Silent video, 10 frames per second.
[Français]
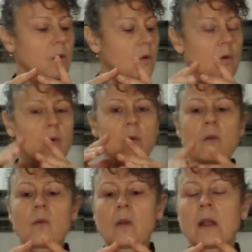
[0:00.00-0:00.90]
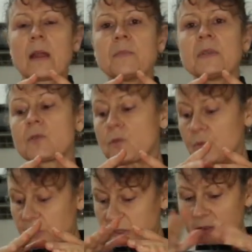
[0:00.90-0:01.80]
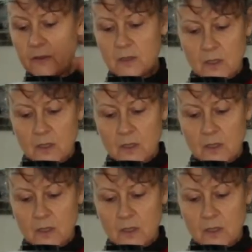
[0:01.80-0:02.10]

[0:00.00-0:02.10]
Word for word: au, à la mise sous vide.